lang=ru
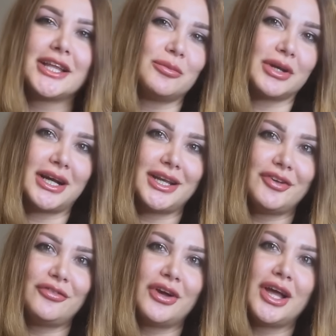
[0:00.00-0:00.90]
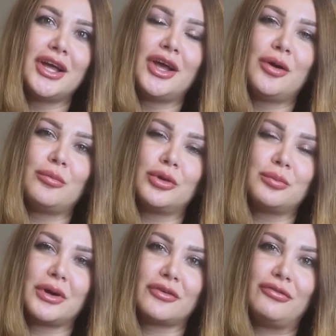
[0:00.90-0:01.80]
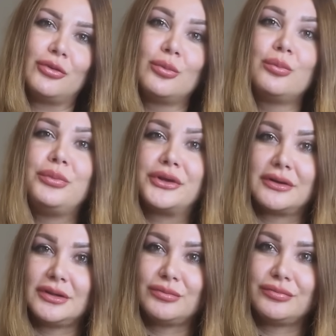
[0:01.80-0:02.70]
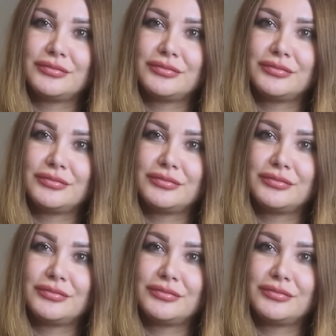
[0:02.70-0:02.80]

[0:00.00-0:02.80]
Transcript: это Миколев Мон Парфюм Pearl.